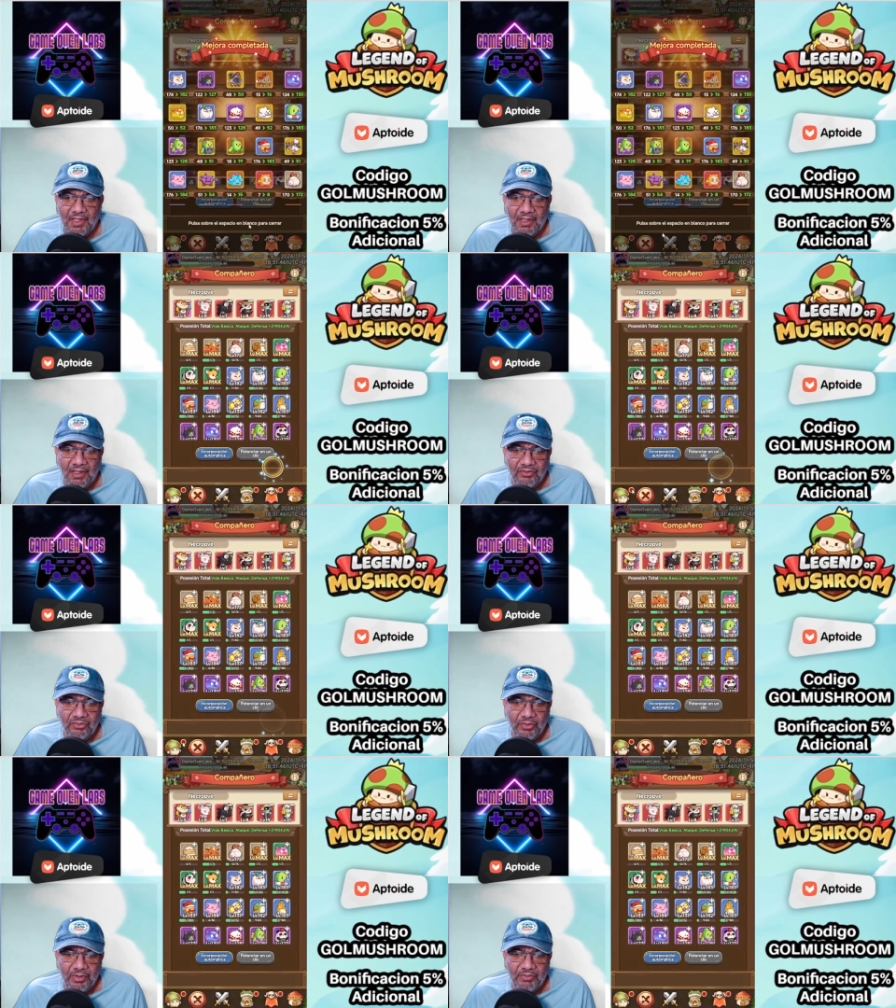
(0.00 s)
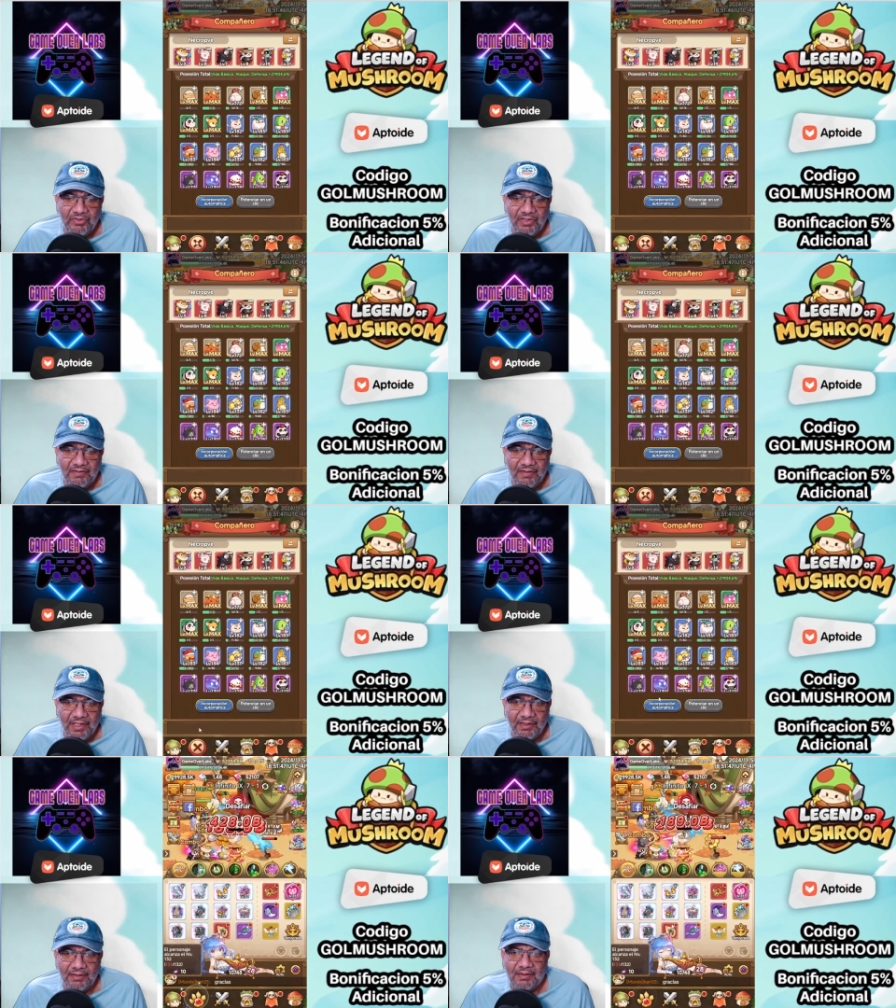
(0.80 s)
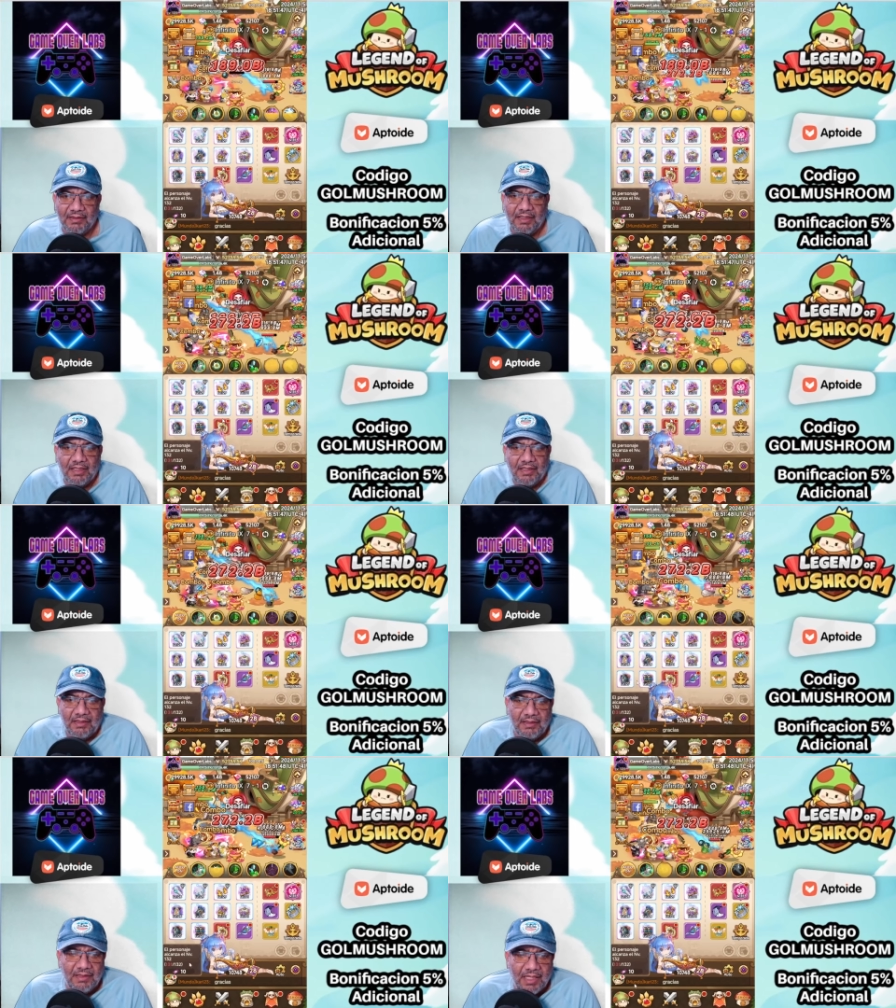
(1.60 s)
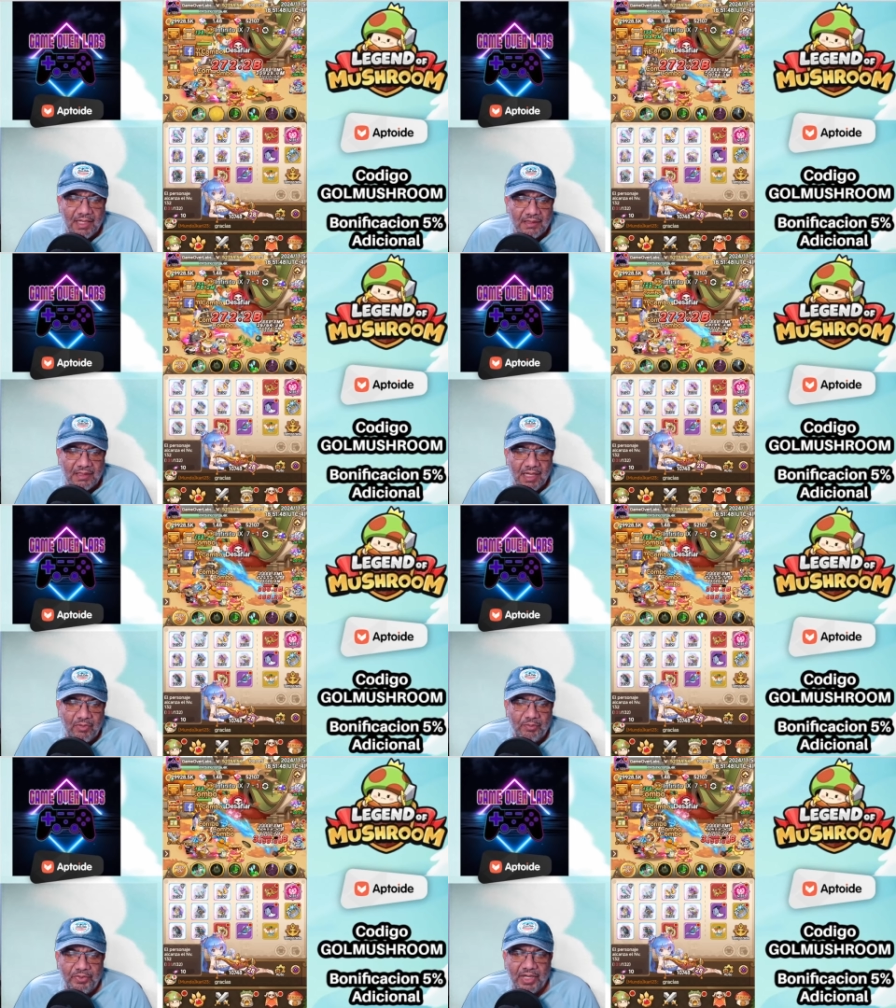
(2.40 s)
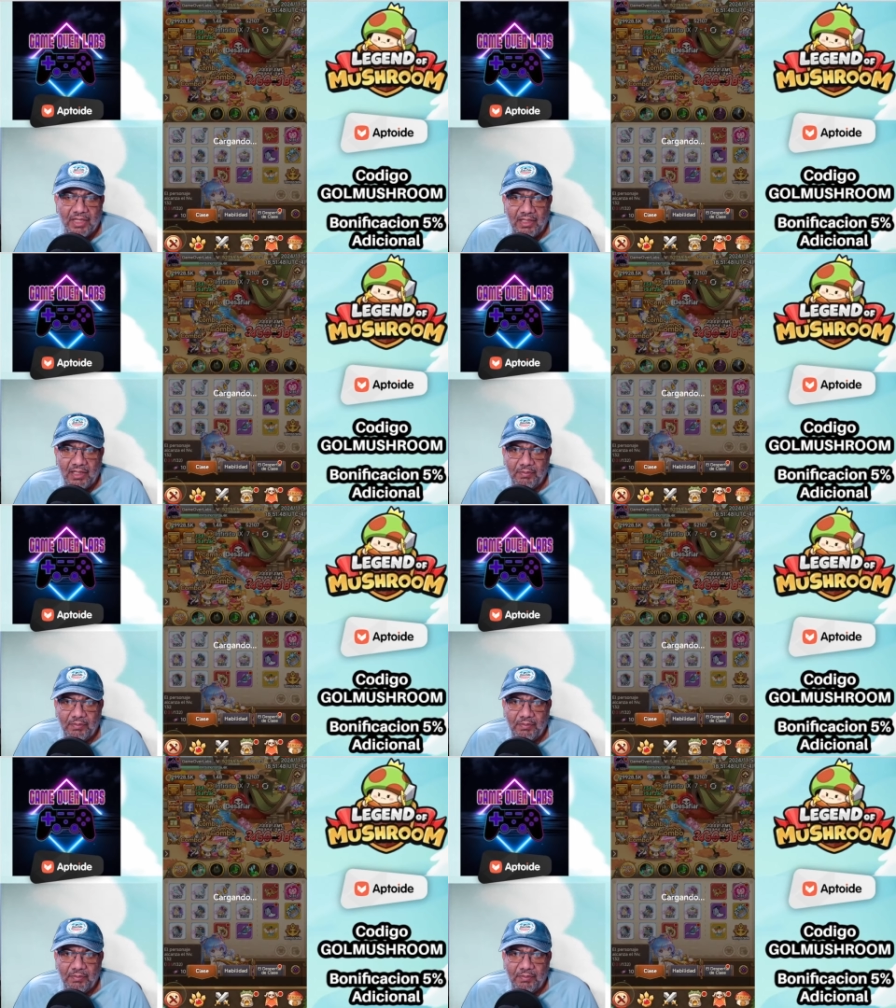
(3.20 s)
Ahí subimos 60. Ya que estamos por aquí,